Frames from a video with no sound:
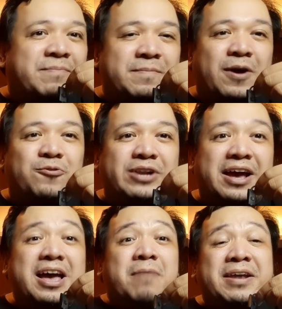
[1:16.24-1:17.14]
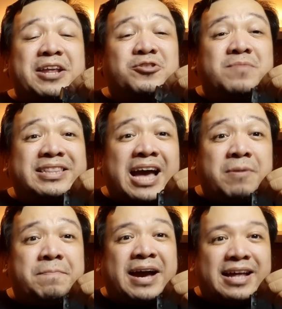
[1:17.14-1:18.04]
nagpapabakuna, parang
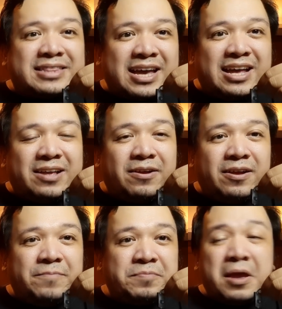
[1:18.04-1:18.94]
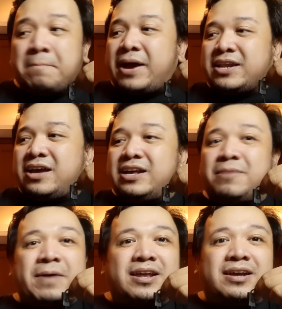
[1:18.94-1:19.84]
dumadami pa ata. Parang
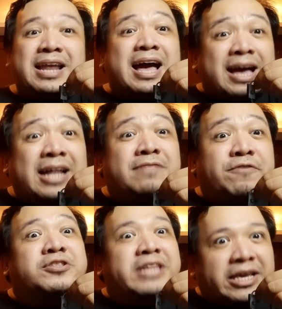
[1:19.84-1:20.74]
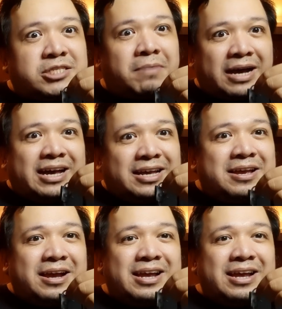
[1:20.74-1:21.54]
parang na-advertise ba?